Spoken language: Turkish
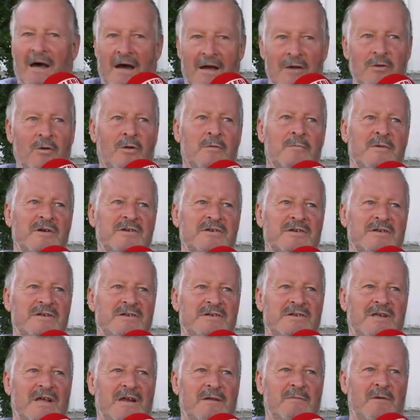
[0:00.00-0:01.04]
daha iyi olmasını
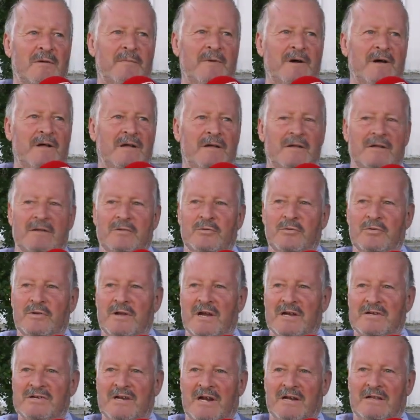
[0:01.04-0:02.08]
isterim ama
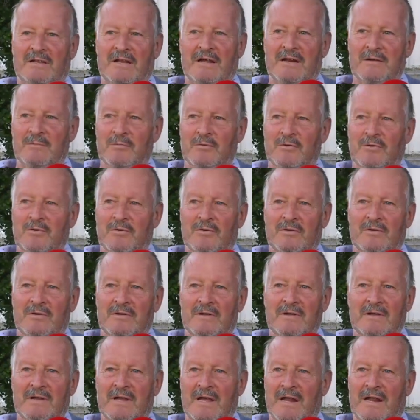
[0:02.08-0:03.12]
dünya şartları bunu
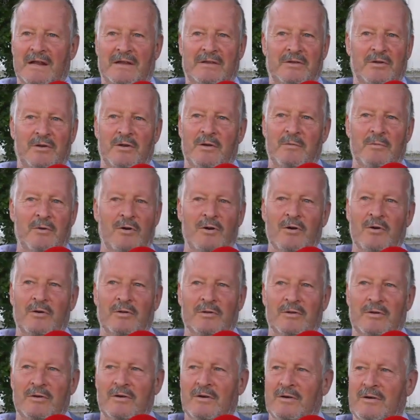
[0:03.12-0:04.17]
gerektiriyor. Böyle
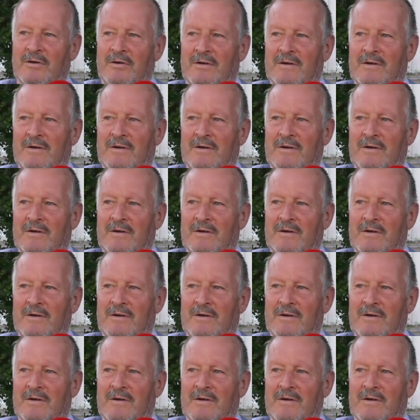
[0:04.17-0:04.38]
oluyor.